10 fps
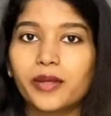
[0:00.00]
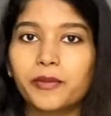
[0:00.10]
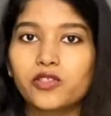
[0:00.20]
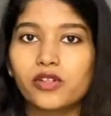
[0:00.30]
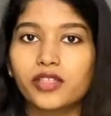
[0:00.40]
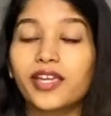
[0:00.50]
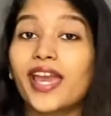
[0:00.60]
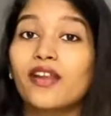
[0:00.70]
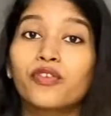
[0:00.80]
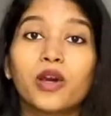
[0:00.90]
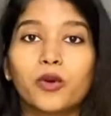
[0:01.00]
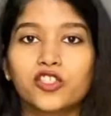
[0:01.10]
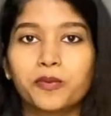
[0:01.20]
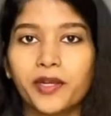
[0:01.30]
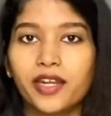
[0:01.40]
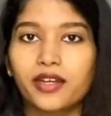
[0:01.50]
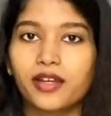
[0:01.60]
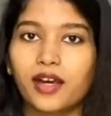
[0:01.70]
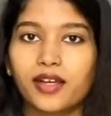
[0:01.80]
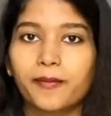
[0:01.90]
எப்படி சொல்றது கேர்ஃபுல்லாக வாட்ச் பண்ணிட்டு
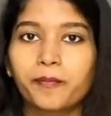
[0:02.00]
இருக்காங்க